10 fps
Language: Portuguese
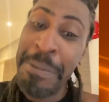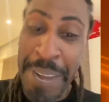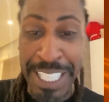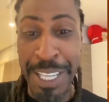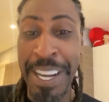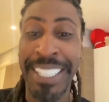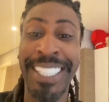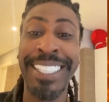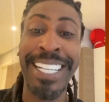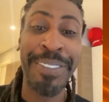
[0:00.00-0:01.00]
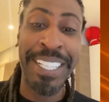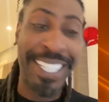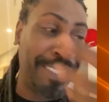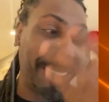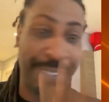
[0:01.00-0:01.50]
Mas eu aqui,
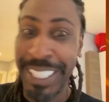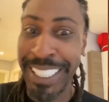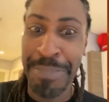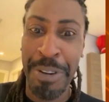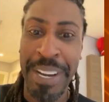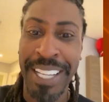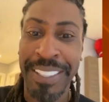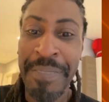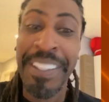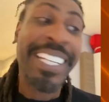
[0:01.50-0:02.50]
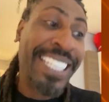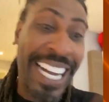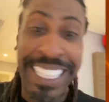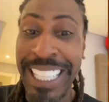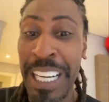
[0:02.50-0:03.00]
tranquilinho, foi naquele momento. E
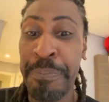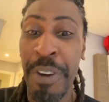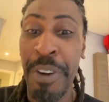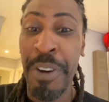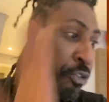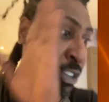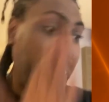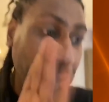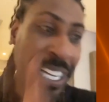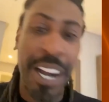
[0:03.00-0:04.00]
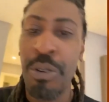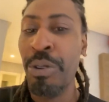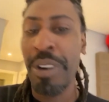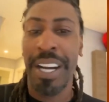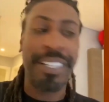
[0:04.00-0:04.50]
aí tem aquele povo que vral na
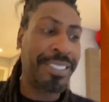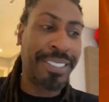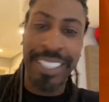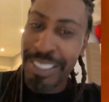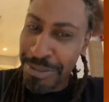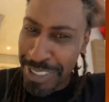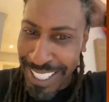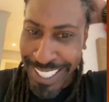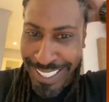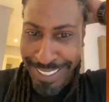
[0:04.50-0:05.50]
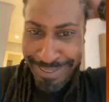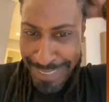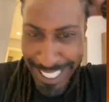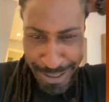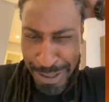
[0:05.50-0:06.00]
rua, a gente vê, né?
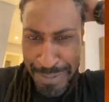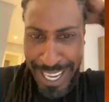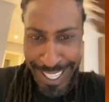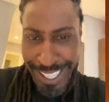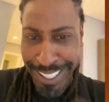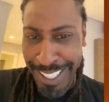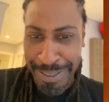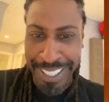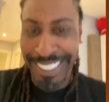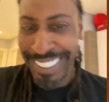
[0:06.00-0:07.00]
Mas tudo bem, tá tranquilo.